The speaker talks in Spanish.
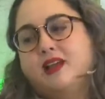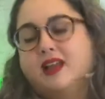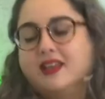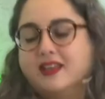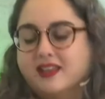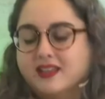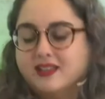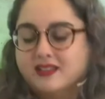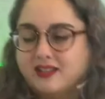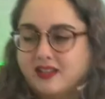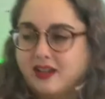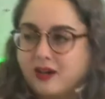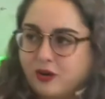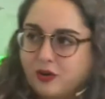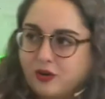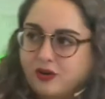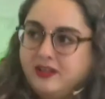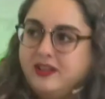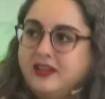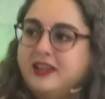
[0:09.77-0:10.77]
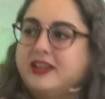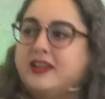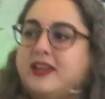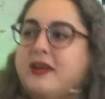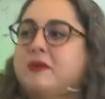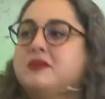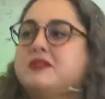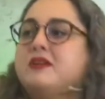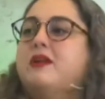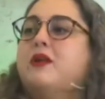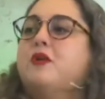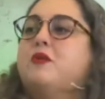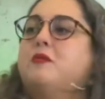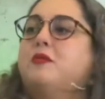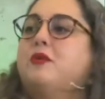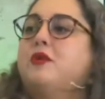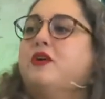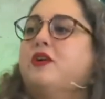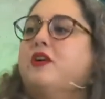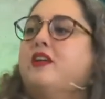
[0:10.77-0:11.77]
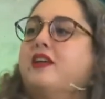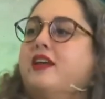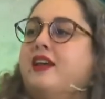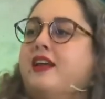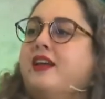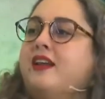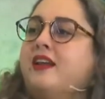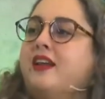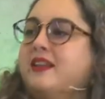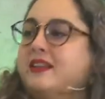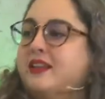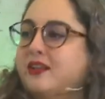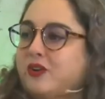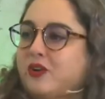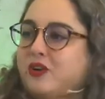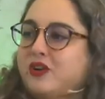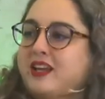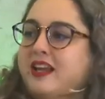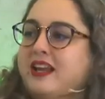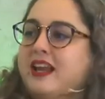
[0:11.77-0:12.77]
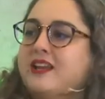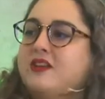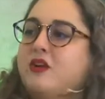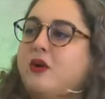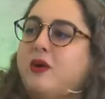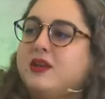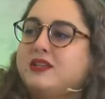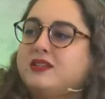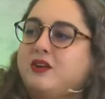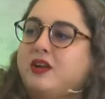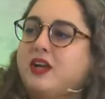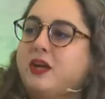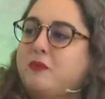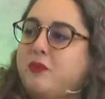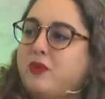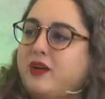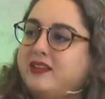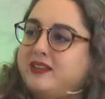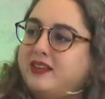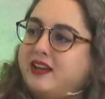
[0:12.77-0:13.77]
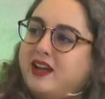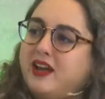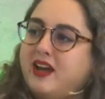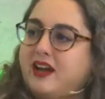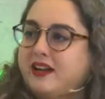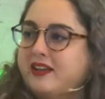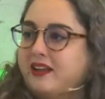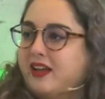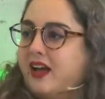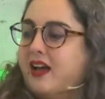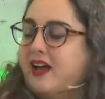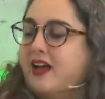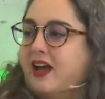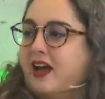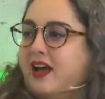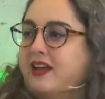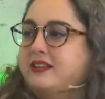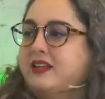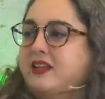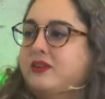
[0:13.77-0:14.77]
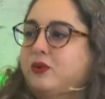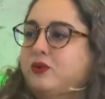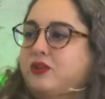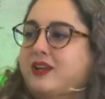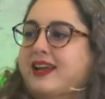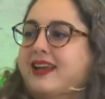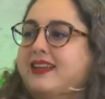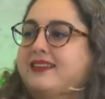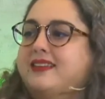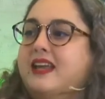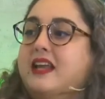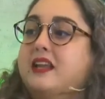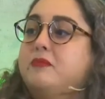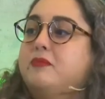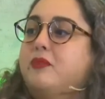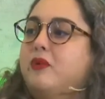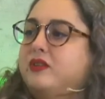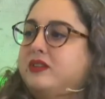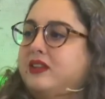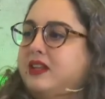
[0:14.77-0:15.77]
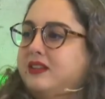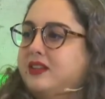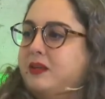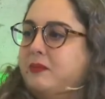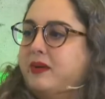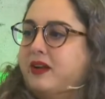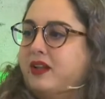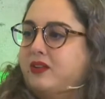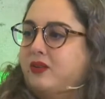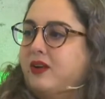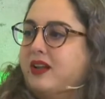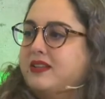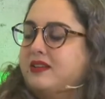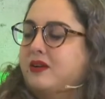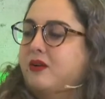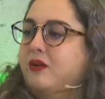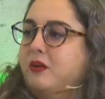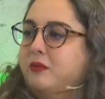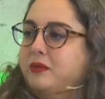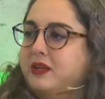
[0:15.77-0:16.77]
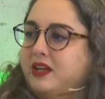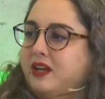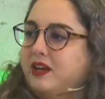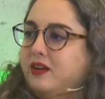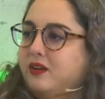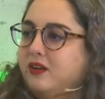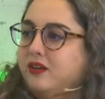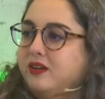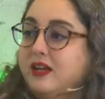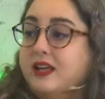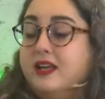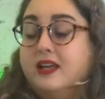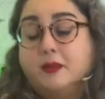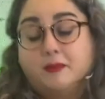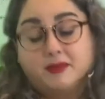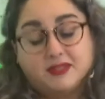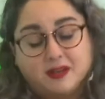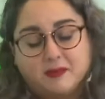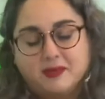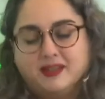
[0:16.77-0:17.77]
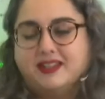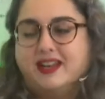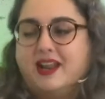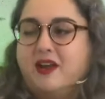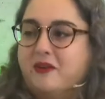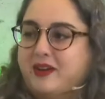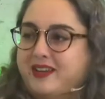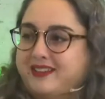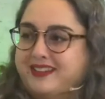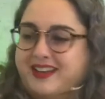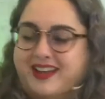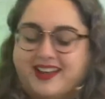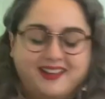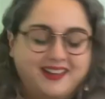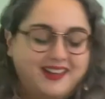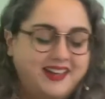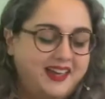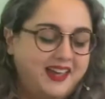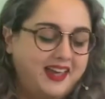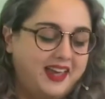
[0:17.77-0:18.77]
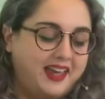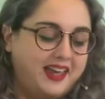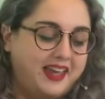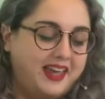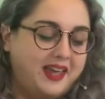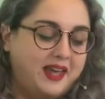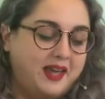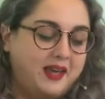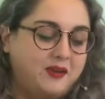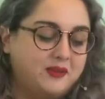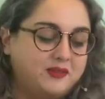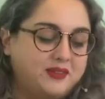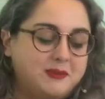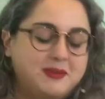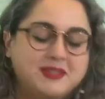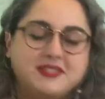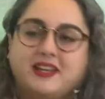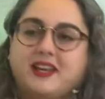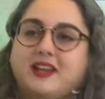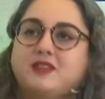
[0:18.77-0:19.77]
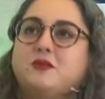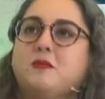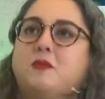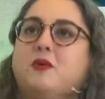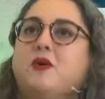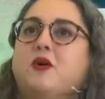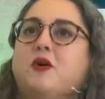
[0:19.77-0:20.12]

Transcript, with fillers: hay que decirlo, que íbamos a hablar un poco de la tecnología y la innovación que puede traer a, esta industria que es tan importante para todas las economías, ¿no? especialmente la nuestra. Eh, contame si quieres, un